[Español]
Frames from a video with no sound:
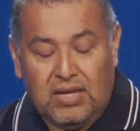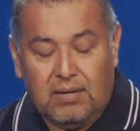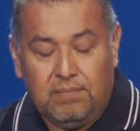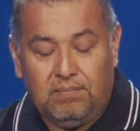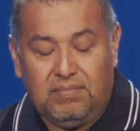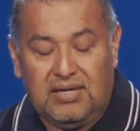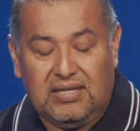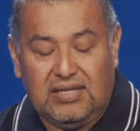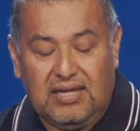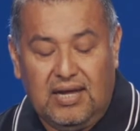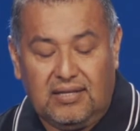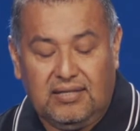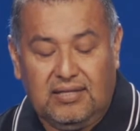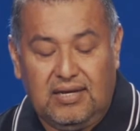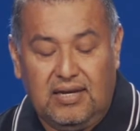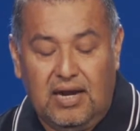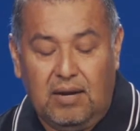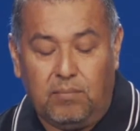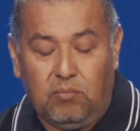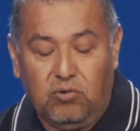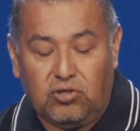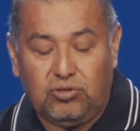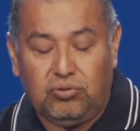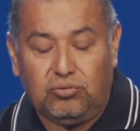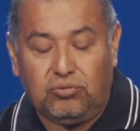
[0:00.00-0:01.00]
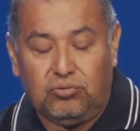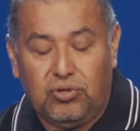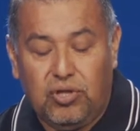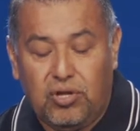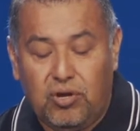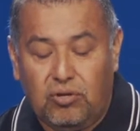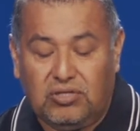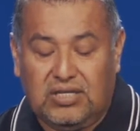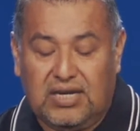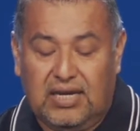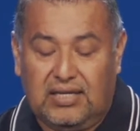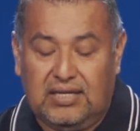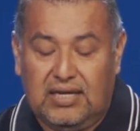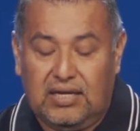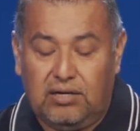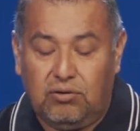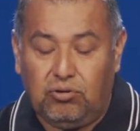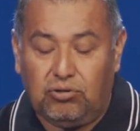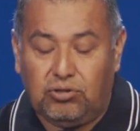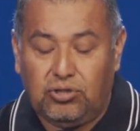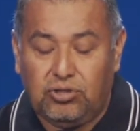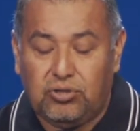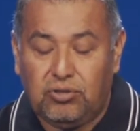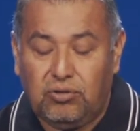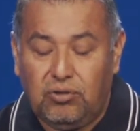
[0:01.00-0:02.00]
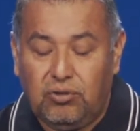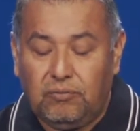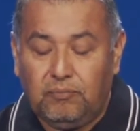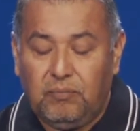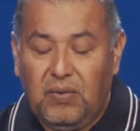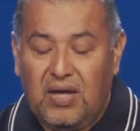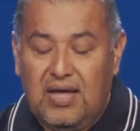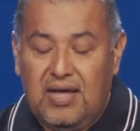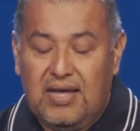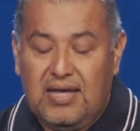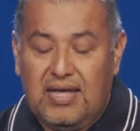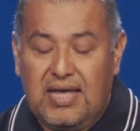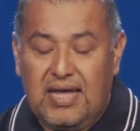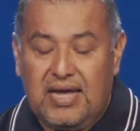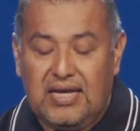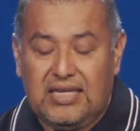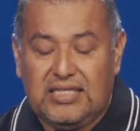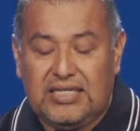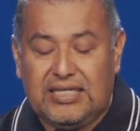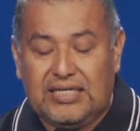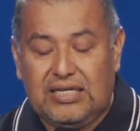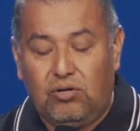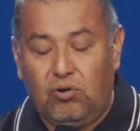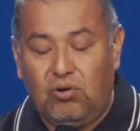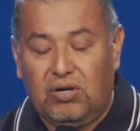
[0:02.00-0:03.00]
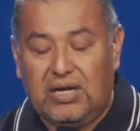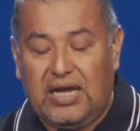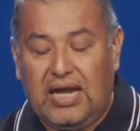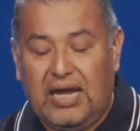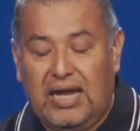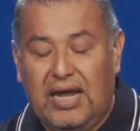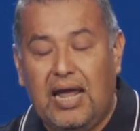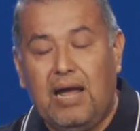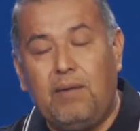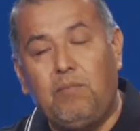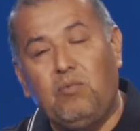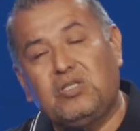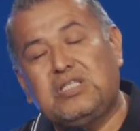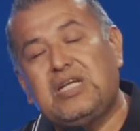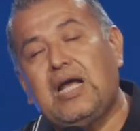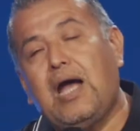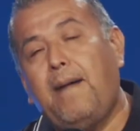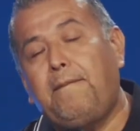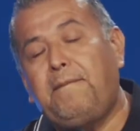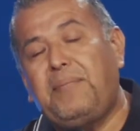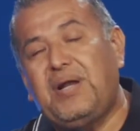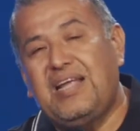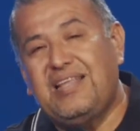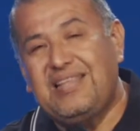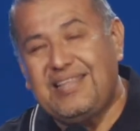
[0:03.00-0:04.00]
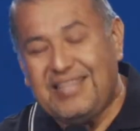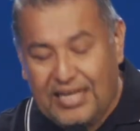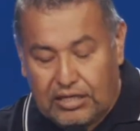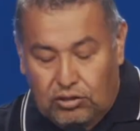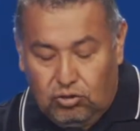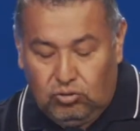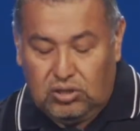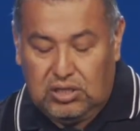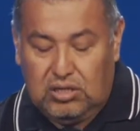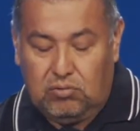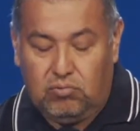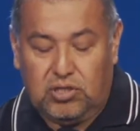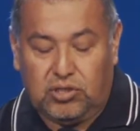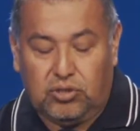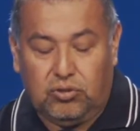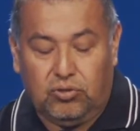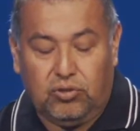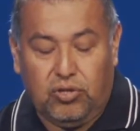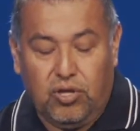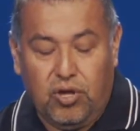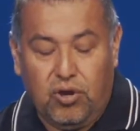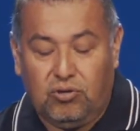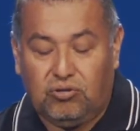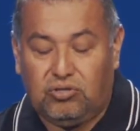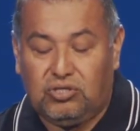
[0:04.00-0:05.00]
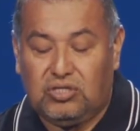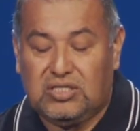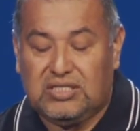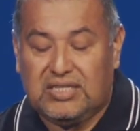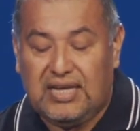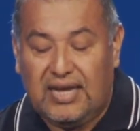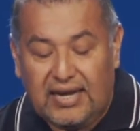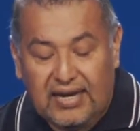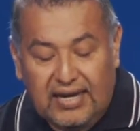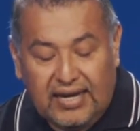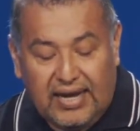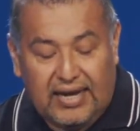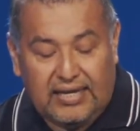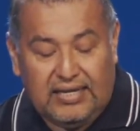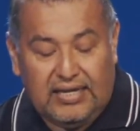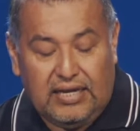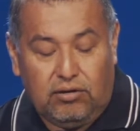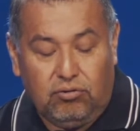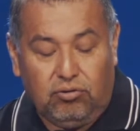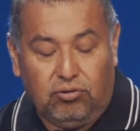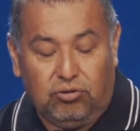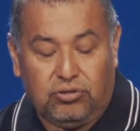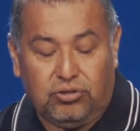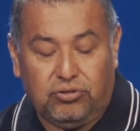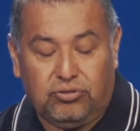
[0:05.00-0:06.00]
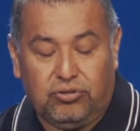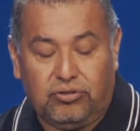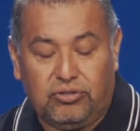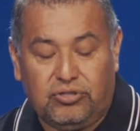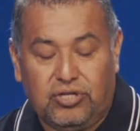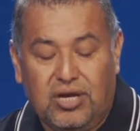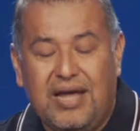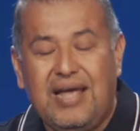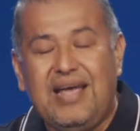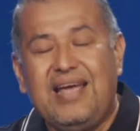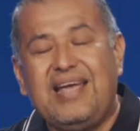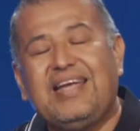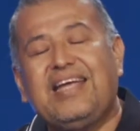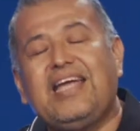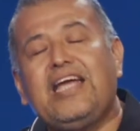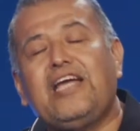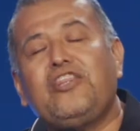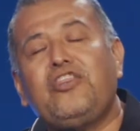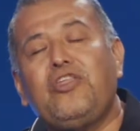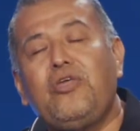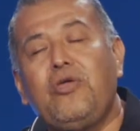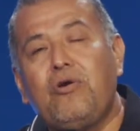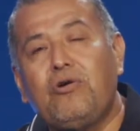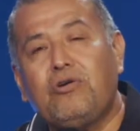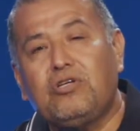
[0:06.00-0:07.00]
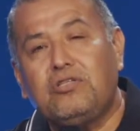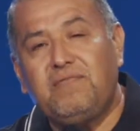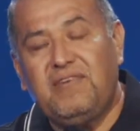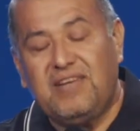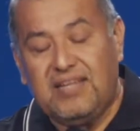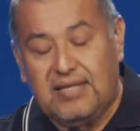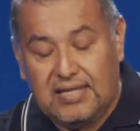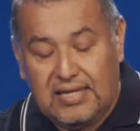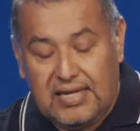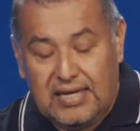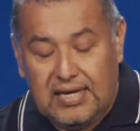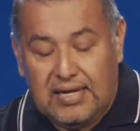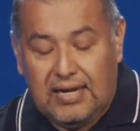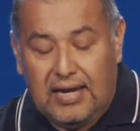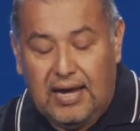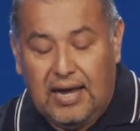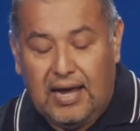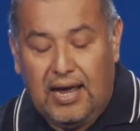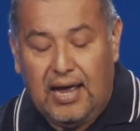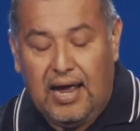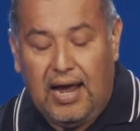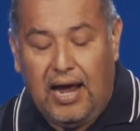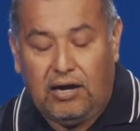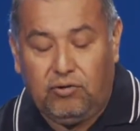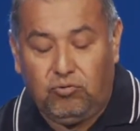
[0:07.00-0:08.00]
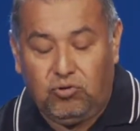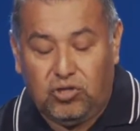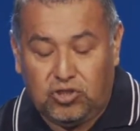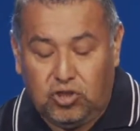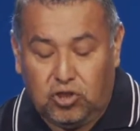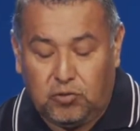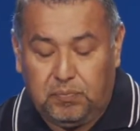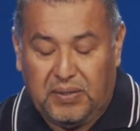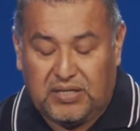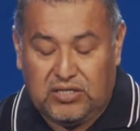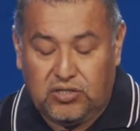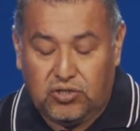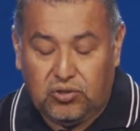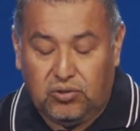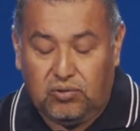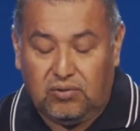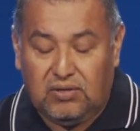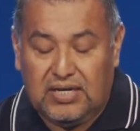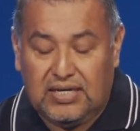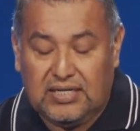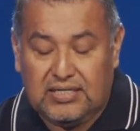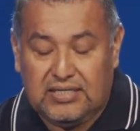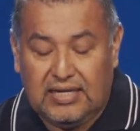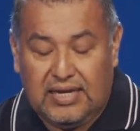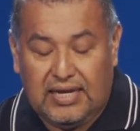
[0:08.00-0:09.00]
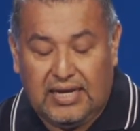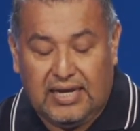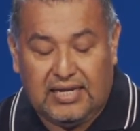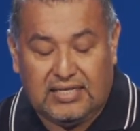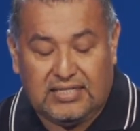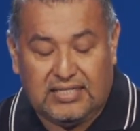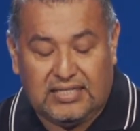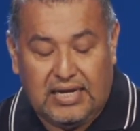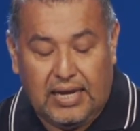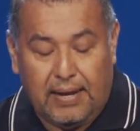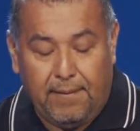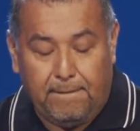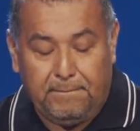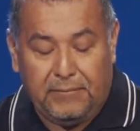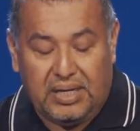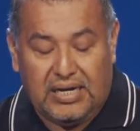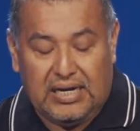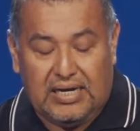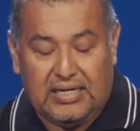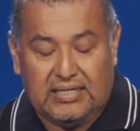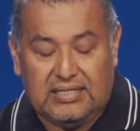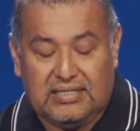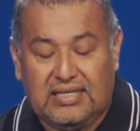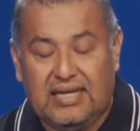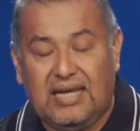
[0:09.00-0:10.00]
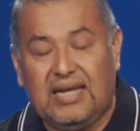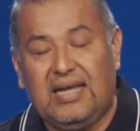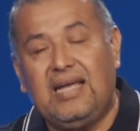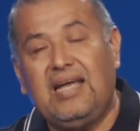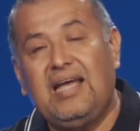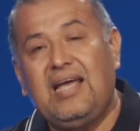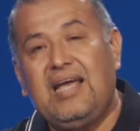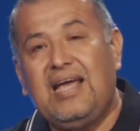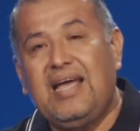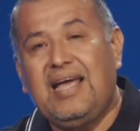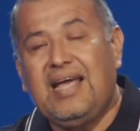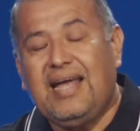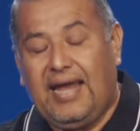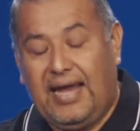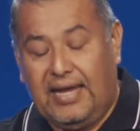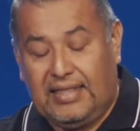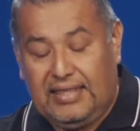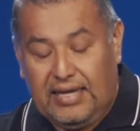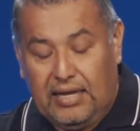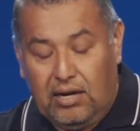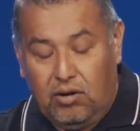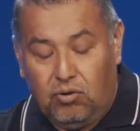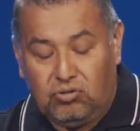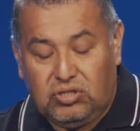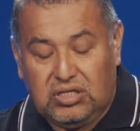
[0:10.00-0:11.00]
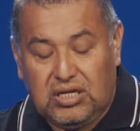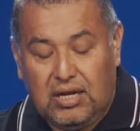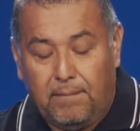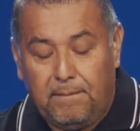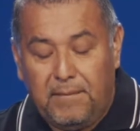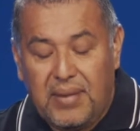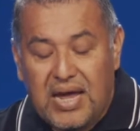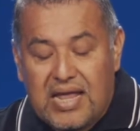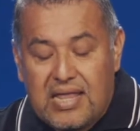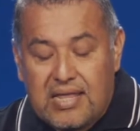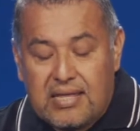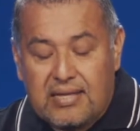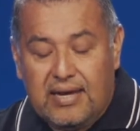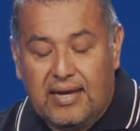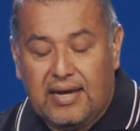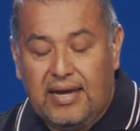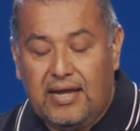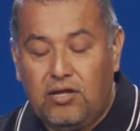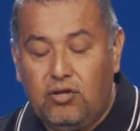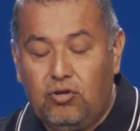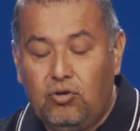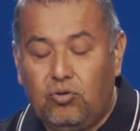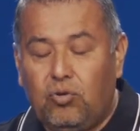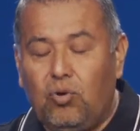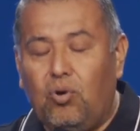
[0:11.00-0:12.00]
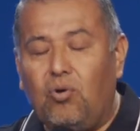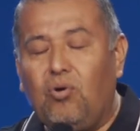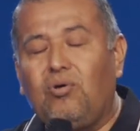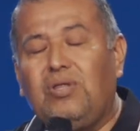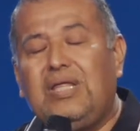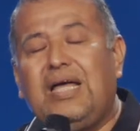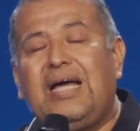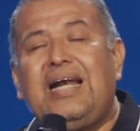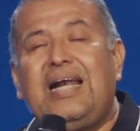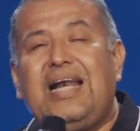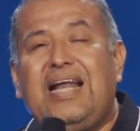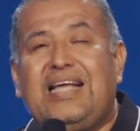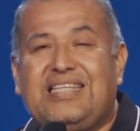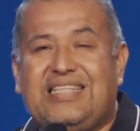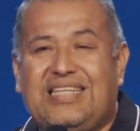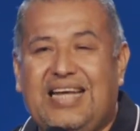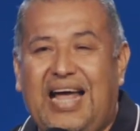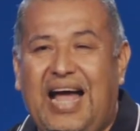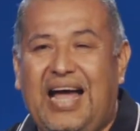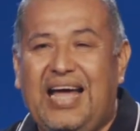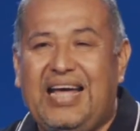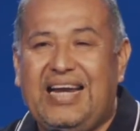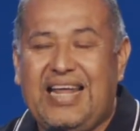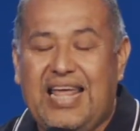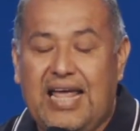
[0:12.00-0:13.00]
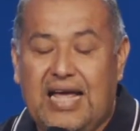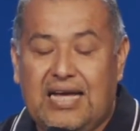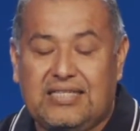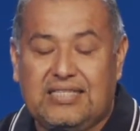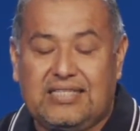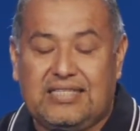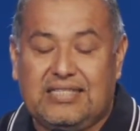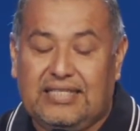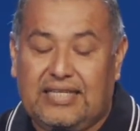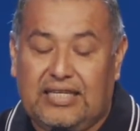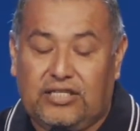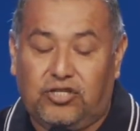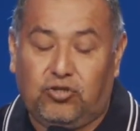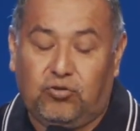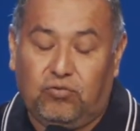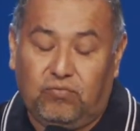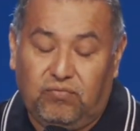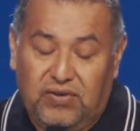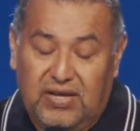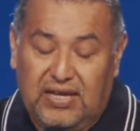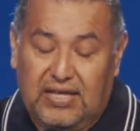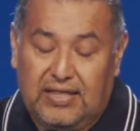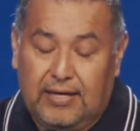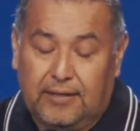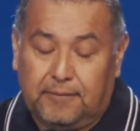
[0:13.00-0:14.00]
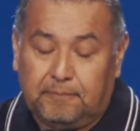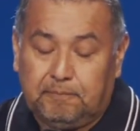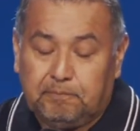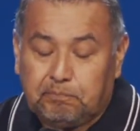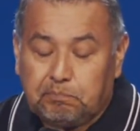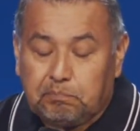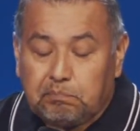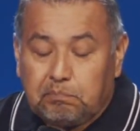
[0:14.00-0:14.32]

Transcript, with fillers: ¿verdad? Tenemos un Dios generoso y eso es lo que hemos aprendido de nuestro Dios, ser generosos. Que Dios bendiga a nuestros pastores y que siempre les dé generosamente en todas las áreas de su vida.